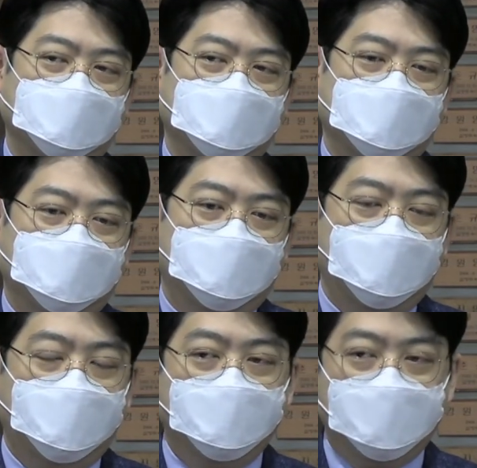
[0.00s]
근데
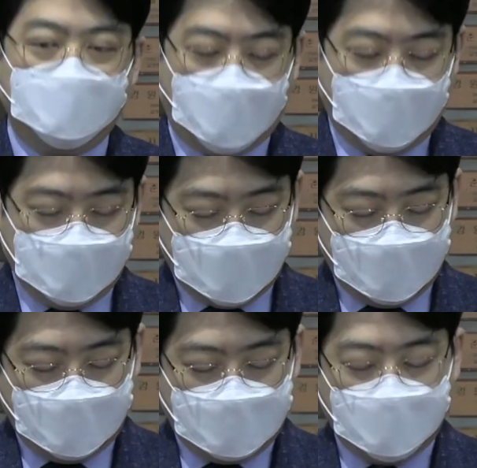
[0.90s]
오늘 다윗을
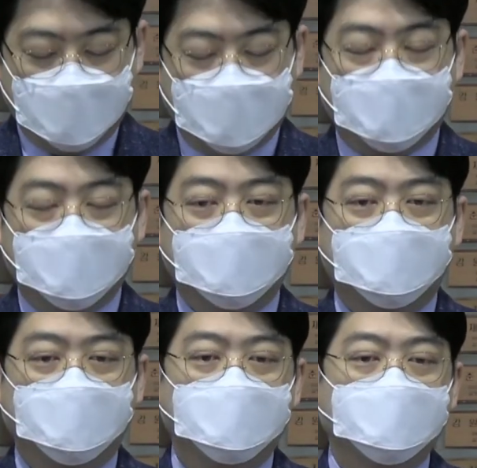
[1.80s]
보면은
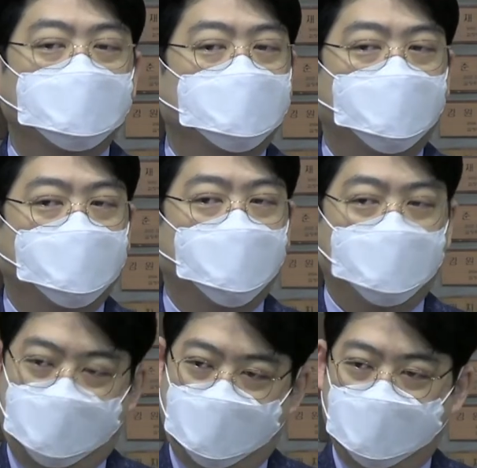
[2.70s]
그런 모습이 전혀
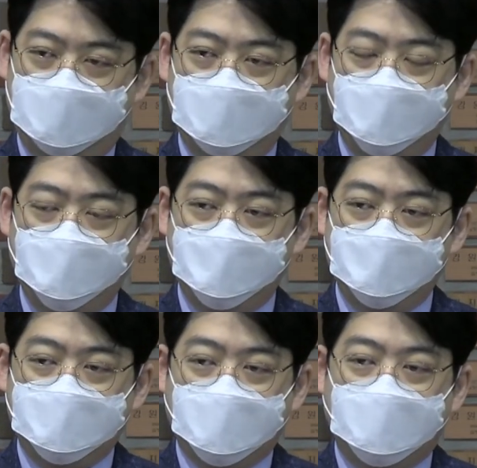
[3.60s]
없어요.
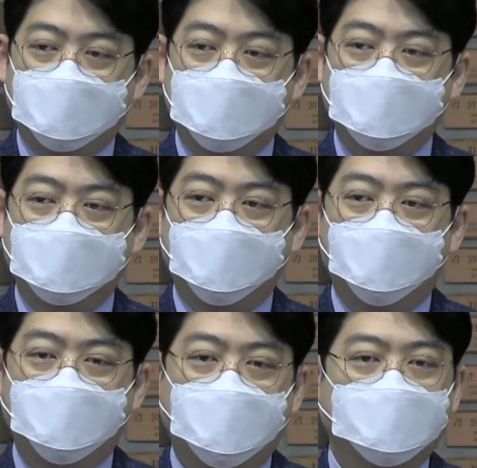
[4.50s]
그러면서 뭘
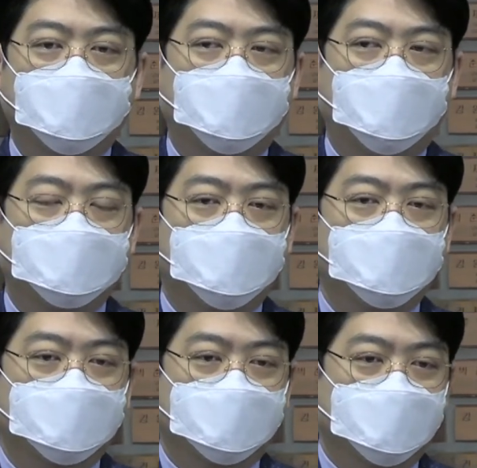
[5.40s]
하냐
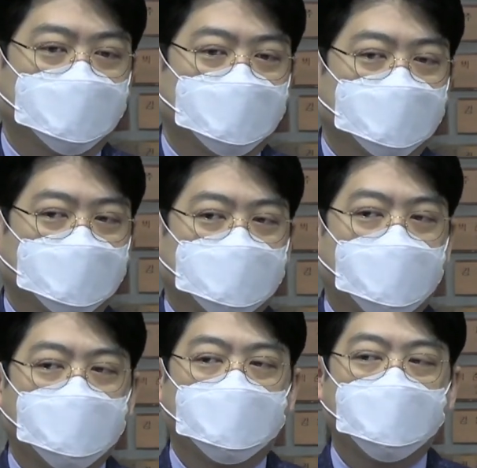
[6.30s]
하면은
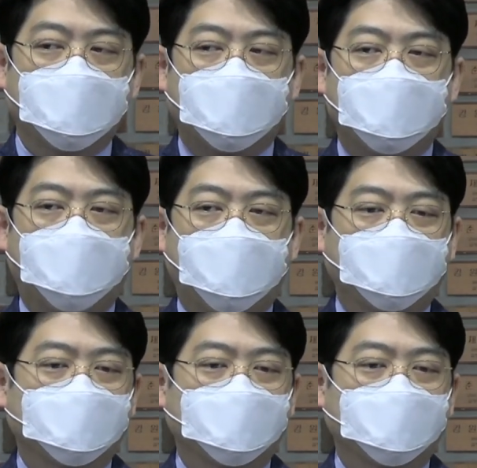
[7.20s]
자기에게 맡겨진